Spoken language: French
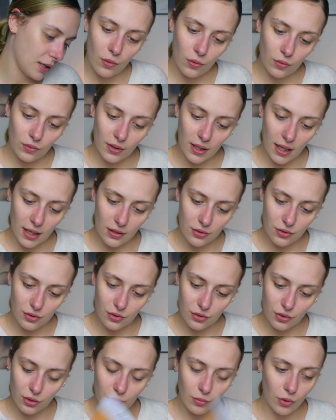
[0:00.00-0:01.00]
on a
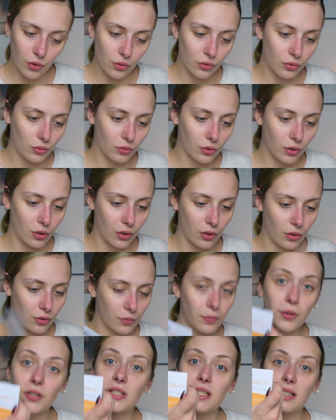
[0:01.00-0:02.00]
justement donc euh,
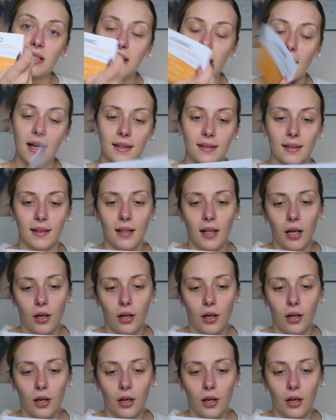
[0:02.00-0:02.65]
une petite carte